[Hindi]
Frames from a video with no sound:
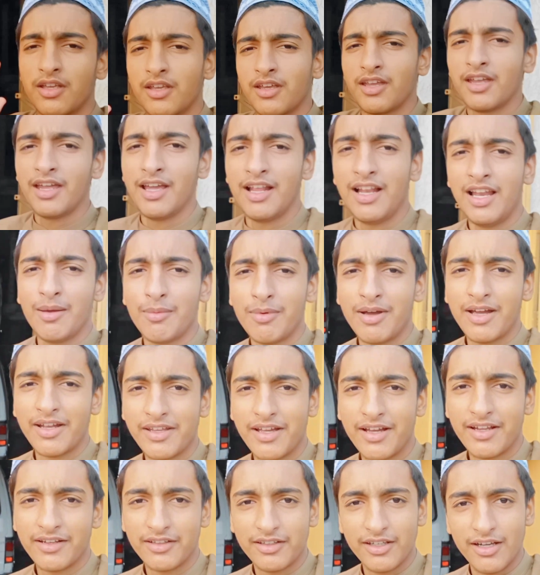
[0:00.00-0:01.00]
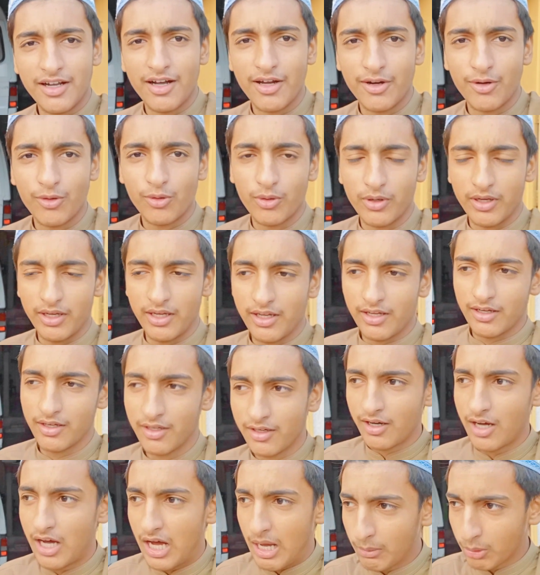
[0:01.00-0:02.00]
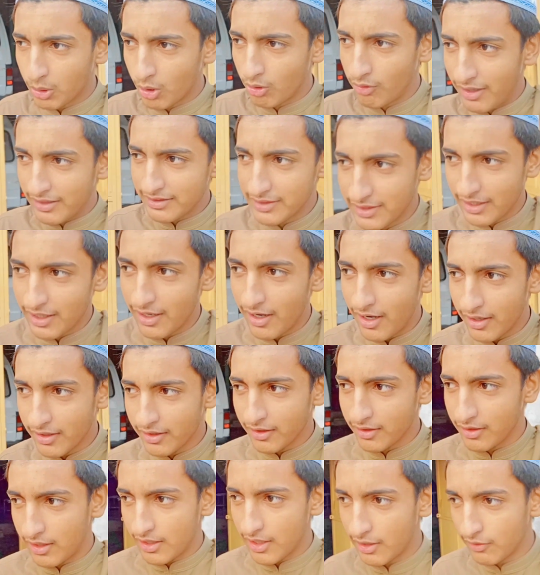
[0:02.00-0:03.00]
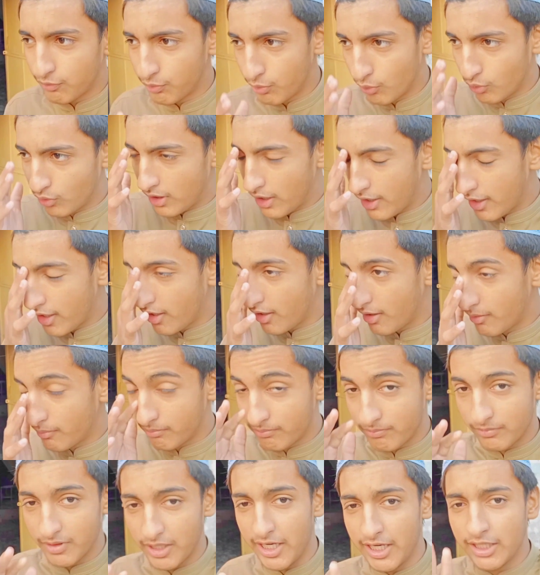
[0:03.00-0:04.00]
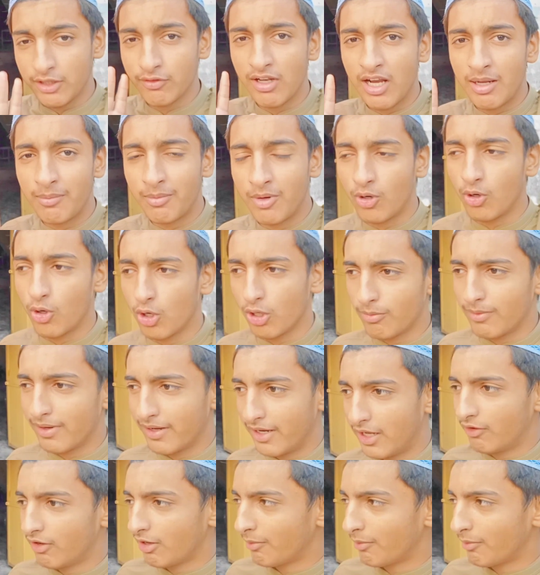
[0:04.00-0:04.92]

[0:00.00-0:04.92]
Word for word: ये भाई जान तैयार हो गए हैं आपको आवाज़ें आ रही है पूरा ना ईद वाला माहौल बना